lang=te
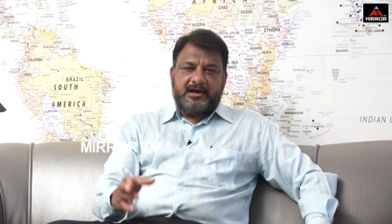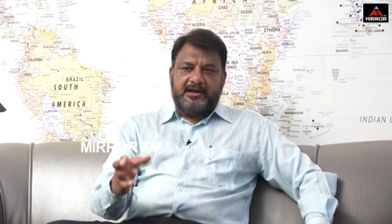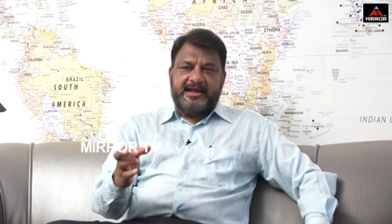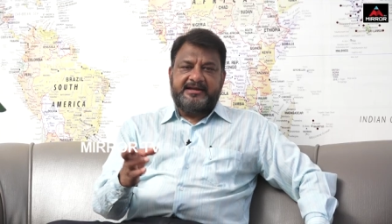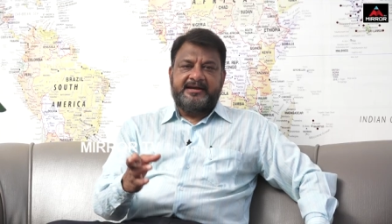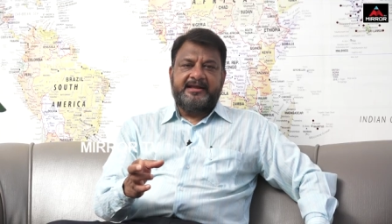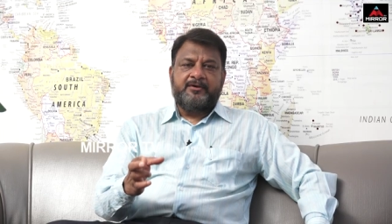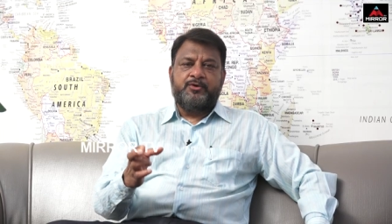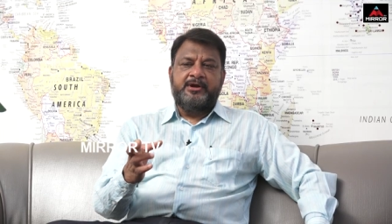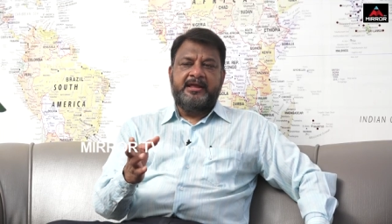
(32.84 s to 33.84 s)
దాంట్లో ఏంటంటే
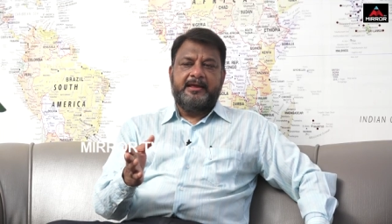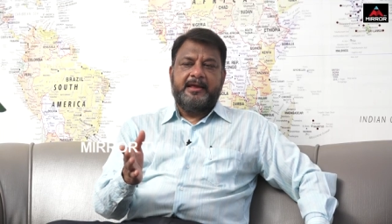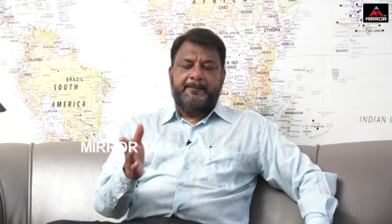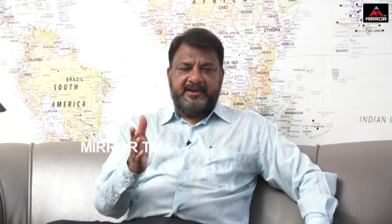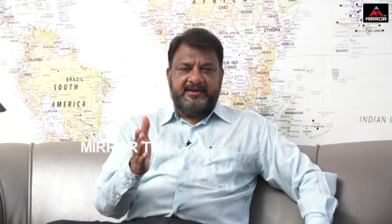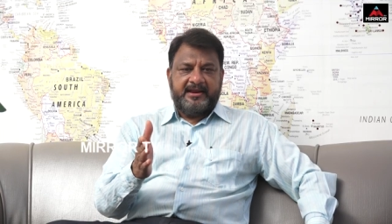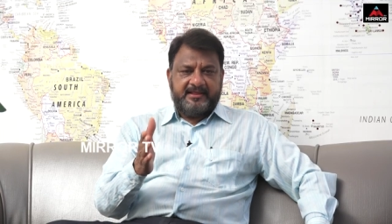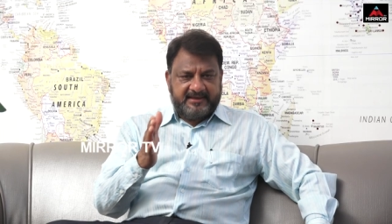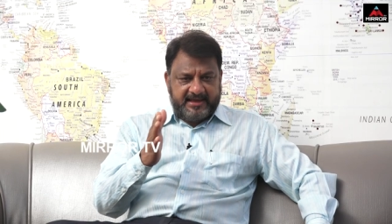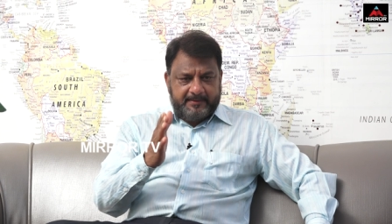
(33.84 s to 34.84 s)
కొన్ని ఎప్పుడైనా నేను
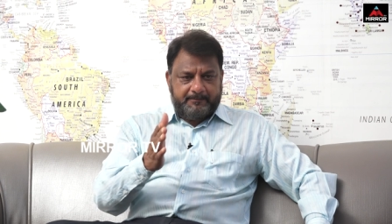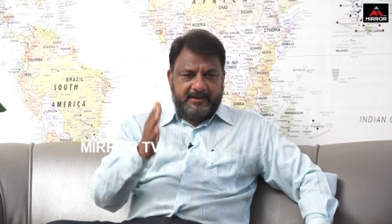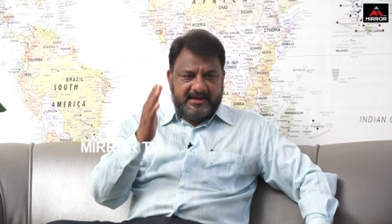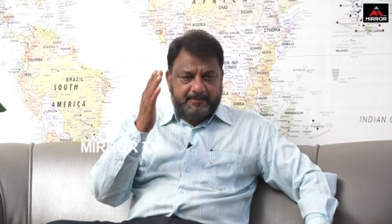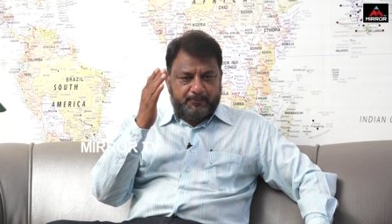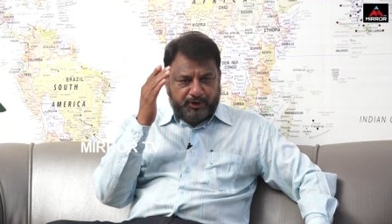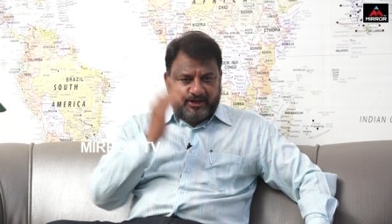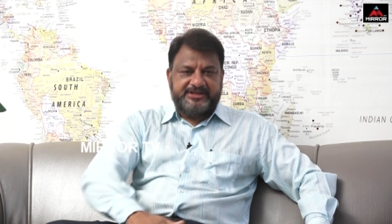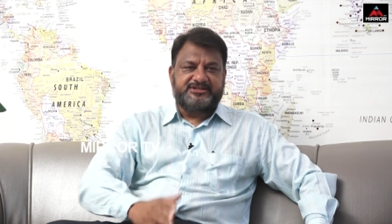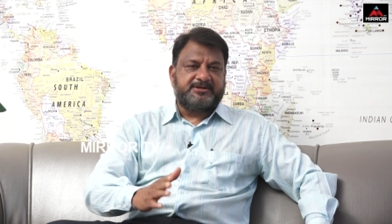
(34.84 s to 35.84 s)
అందుకే మళ్ళీ
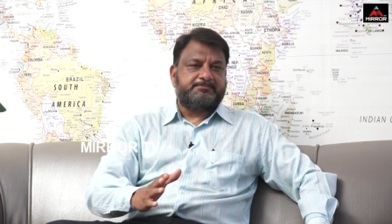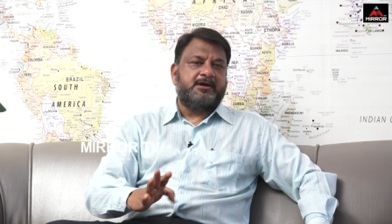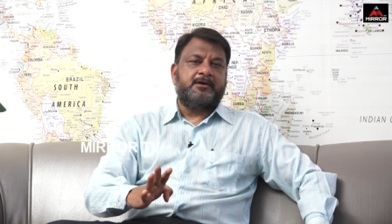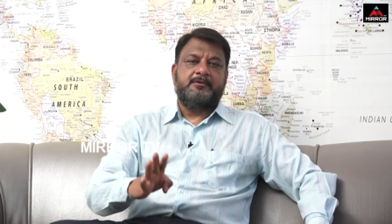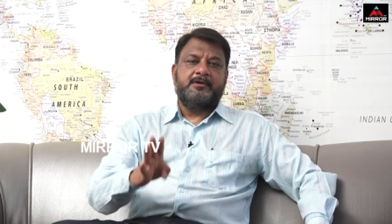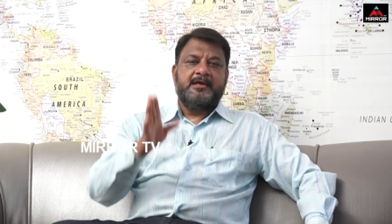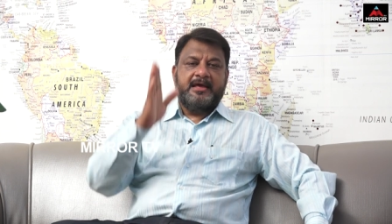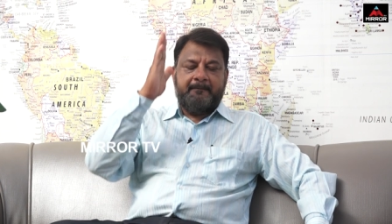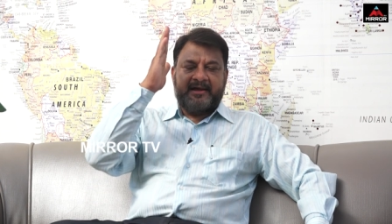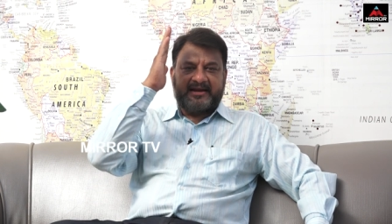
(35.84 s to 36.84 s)
మూటగిలించి చెప్తున్నాను
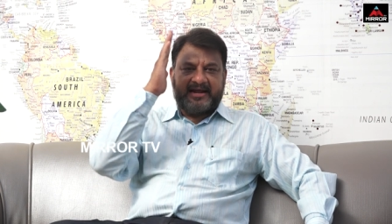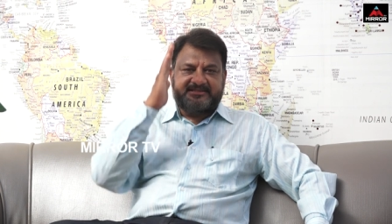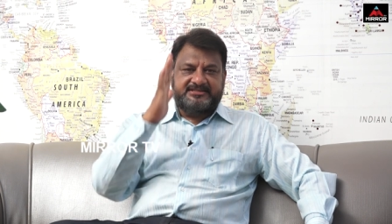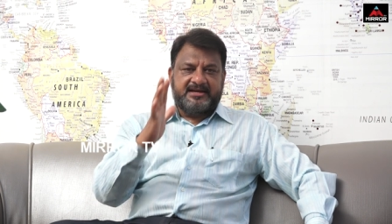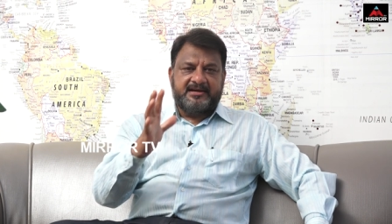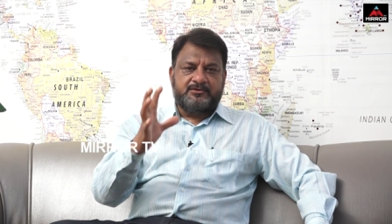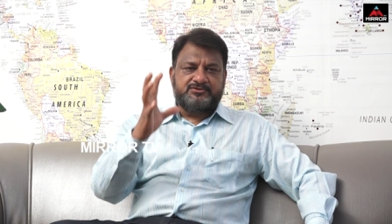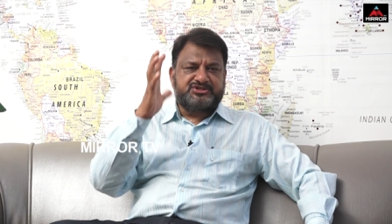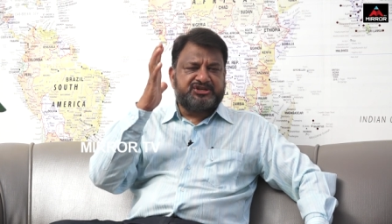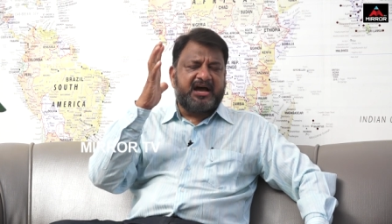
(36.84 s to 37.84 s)
మన రాజ్యాంగం
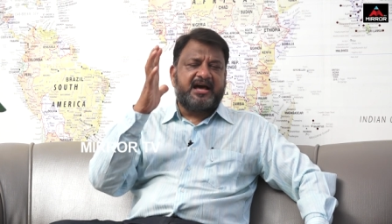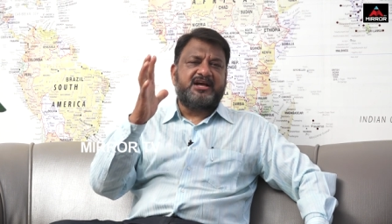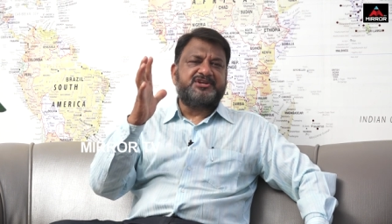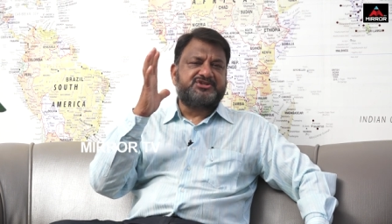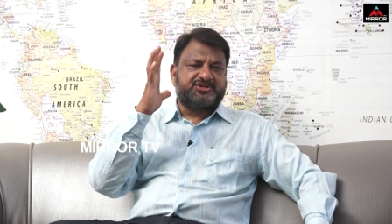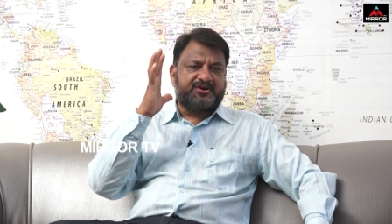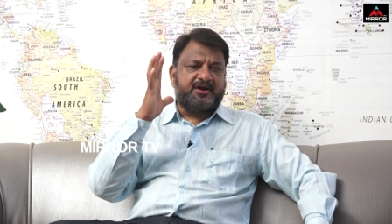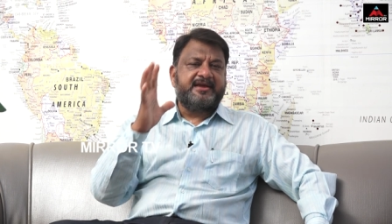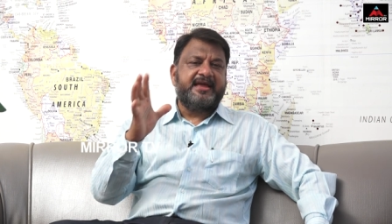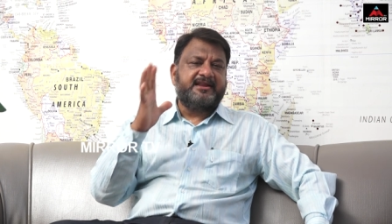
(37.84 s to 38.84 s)
చాలా
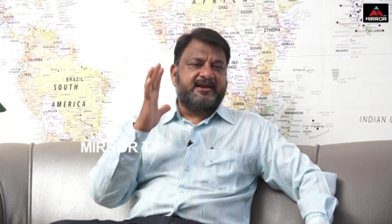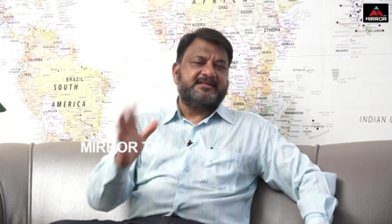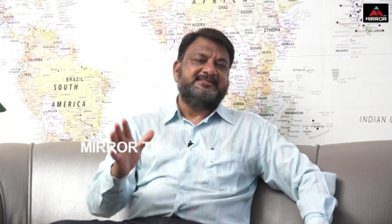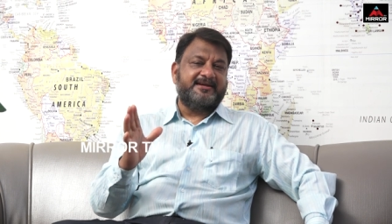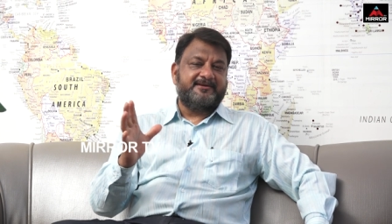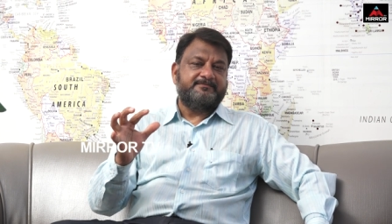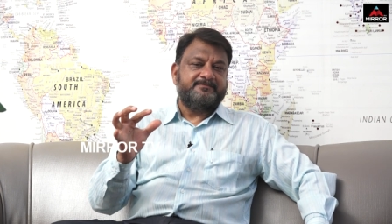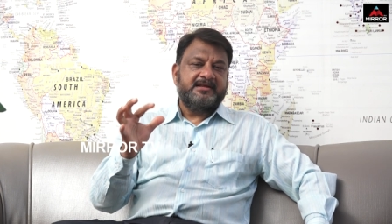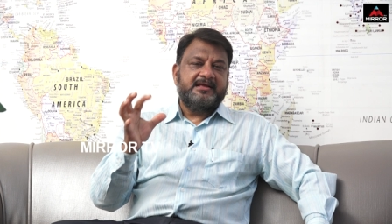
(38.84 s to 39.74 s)
స్ట్రాంగ్ అయిన రాజ్యాంగం